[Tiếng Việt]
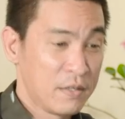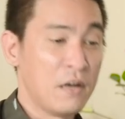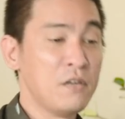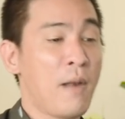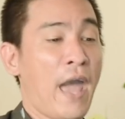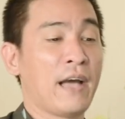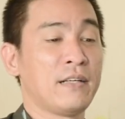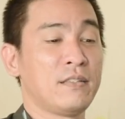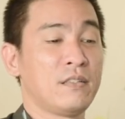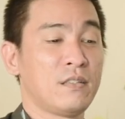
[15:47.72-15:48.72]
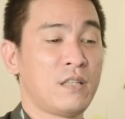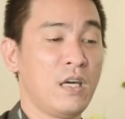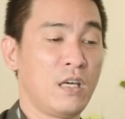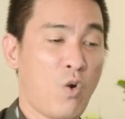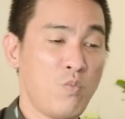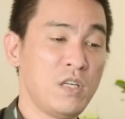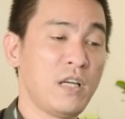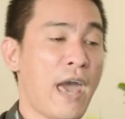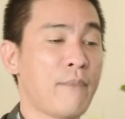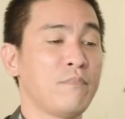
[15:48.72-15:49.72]
nữ mạng thì cũng như
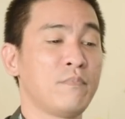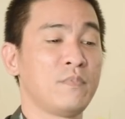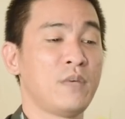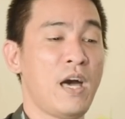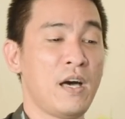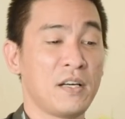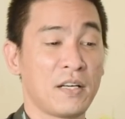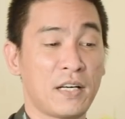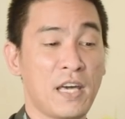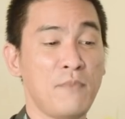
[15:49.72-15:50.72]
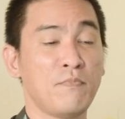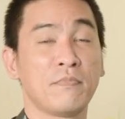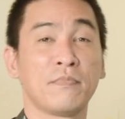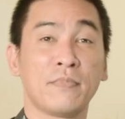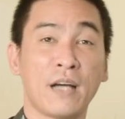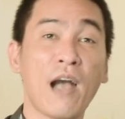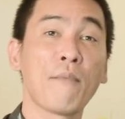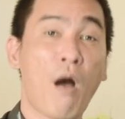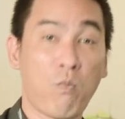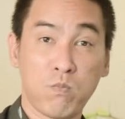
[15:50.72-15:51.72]
nam ha kim
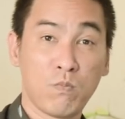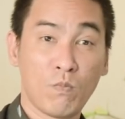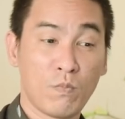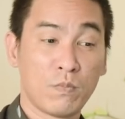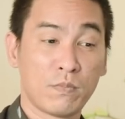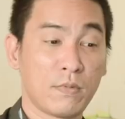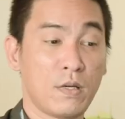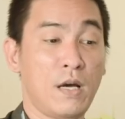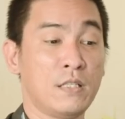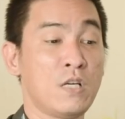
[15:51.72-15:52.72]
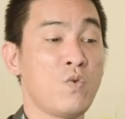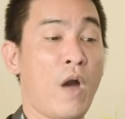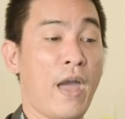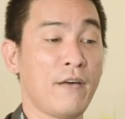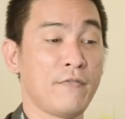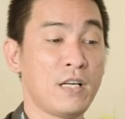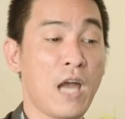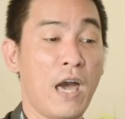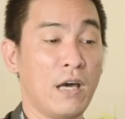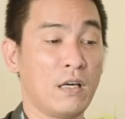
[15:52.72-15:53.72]
khắc mộc à, sức khỏe vấn
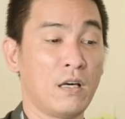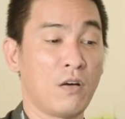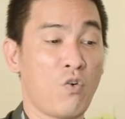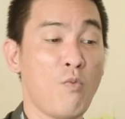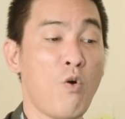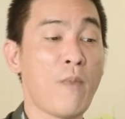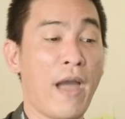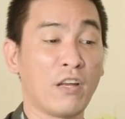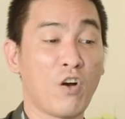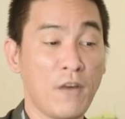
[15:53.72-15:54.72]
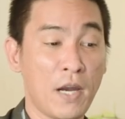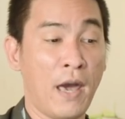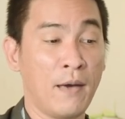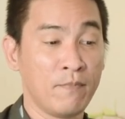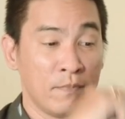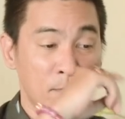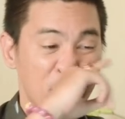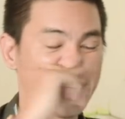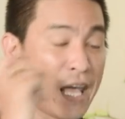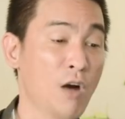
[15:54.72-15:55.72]
đề của bổn mạng nó có vấn đề
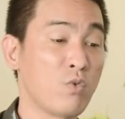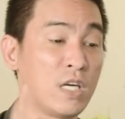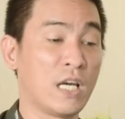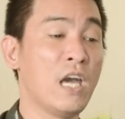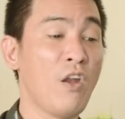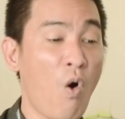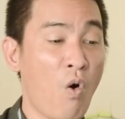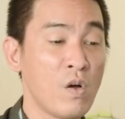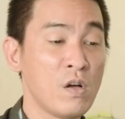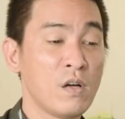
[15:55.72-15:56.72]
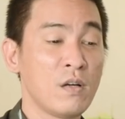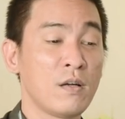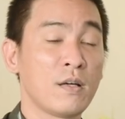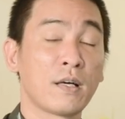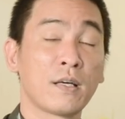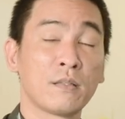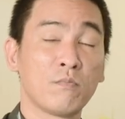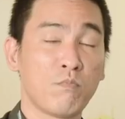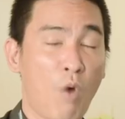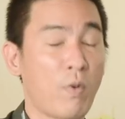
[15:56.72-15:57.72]
sau thì kế đô
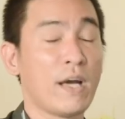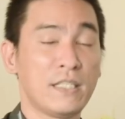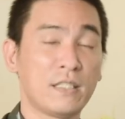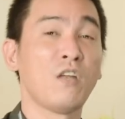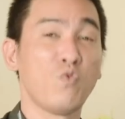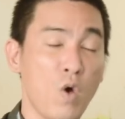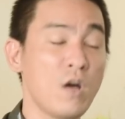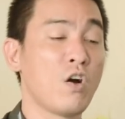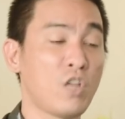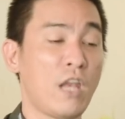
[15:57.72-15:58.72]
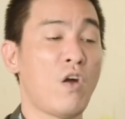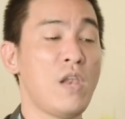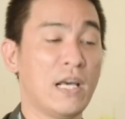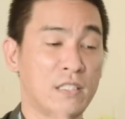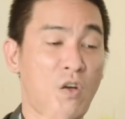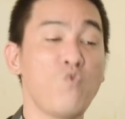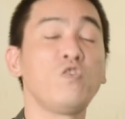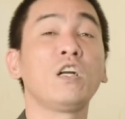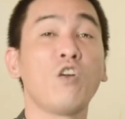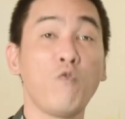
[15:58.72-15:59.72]
một cái tinh quân có thể nói là xấu
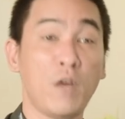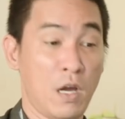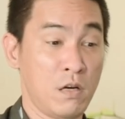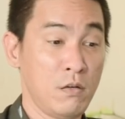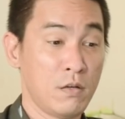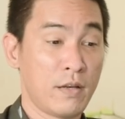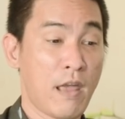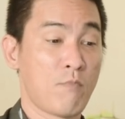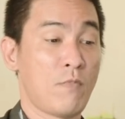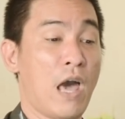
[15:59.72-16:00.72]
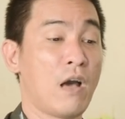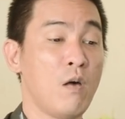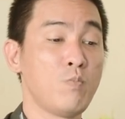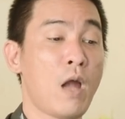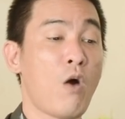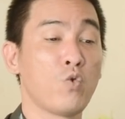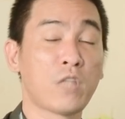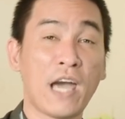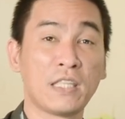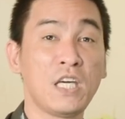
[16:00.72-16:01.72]
nhất đối với nữ đem lại ốm đau
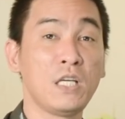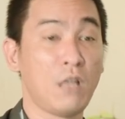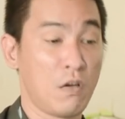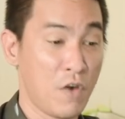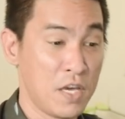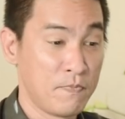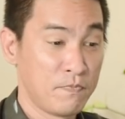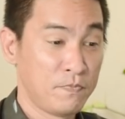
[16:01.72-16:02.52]
tai tiếng thị phi